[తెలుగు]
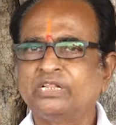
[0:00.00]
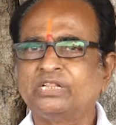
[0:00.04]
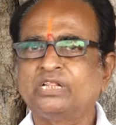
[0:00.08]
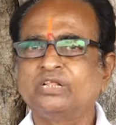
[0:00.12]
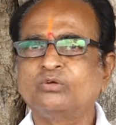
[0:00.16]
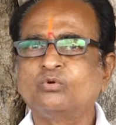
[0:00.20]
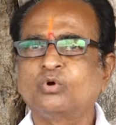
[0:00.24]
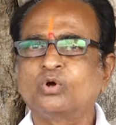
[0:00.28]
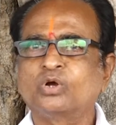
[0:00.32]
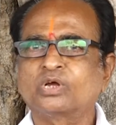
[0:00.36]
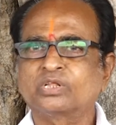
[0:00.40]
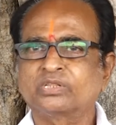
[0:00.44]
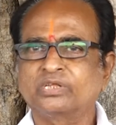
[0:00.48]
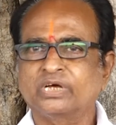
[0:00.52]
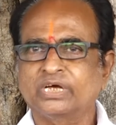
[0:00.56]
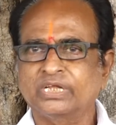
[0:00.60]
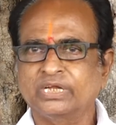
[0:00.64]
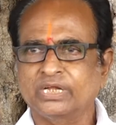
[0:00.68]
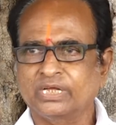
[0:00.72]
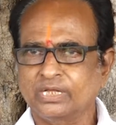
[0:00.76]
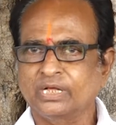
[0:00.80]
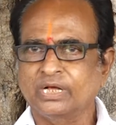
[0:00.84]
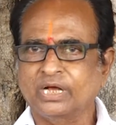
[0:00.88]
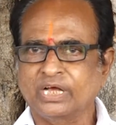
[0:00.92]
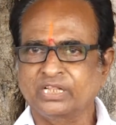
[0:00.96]
ఇచ్చి ఒక్కసారి
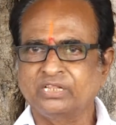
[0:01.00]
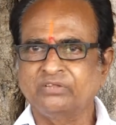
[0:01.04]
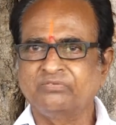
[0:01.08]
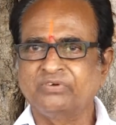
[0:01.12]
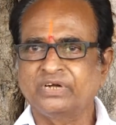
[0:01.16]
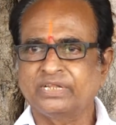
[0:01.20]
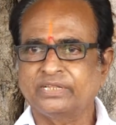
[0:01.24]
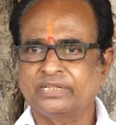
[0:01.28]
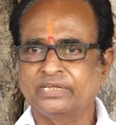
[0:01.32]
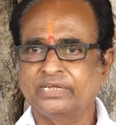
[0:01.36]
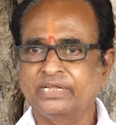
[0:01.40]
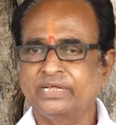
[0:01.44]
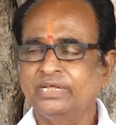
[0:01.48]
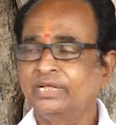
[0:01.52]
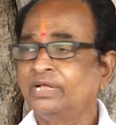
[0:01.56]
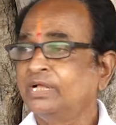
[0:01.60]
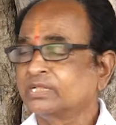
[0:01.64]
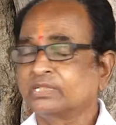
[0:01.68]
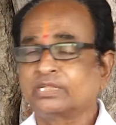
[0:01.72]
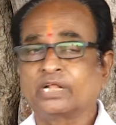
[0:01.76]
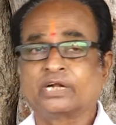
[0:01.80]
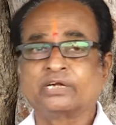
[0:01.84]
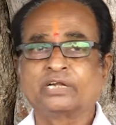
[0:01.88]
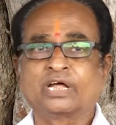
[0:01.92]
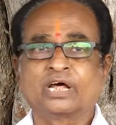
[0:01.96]
అది పెడితేనే
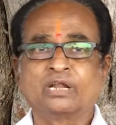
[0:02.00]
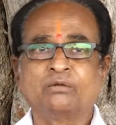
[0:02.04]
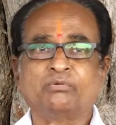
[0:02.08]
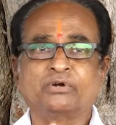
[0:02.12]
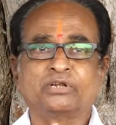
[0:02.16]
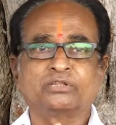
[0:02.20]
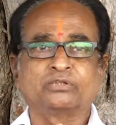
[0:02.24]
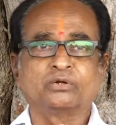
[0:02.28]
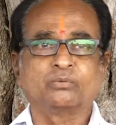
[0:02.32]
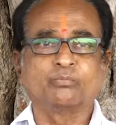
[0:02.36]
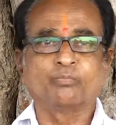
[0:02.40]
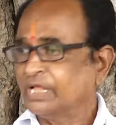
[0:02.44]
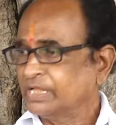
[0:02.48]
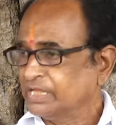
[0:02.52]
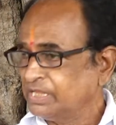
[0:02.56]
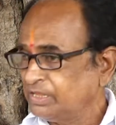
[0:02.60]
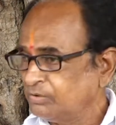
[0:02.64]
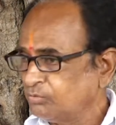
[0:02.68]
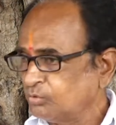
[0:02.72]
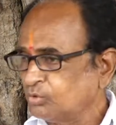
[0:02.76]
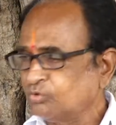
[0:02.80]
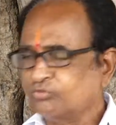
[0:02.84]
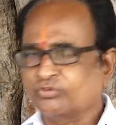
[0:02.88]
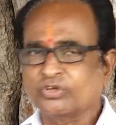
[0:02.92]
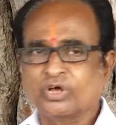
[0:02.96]
దండాలు పెడతాం ఈ
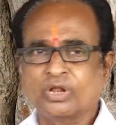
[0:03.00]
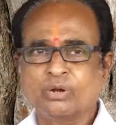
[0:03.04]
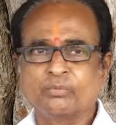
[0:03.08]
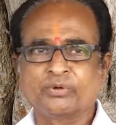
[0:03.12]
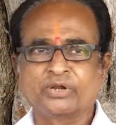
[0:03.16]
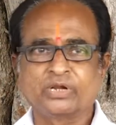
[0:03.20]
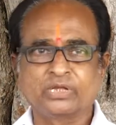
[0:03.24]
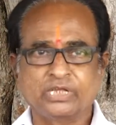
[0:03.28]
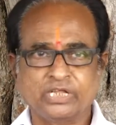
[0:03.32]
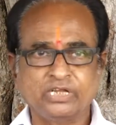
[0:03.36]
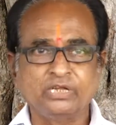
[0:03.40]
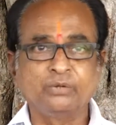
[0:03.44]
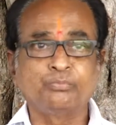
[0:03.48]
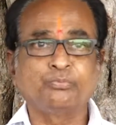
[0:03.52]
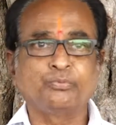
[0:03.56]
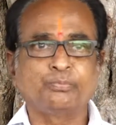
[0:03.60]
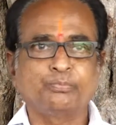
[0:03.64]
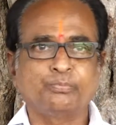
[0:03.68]
వృక్షాలు మనకి ఎన్ని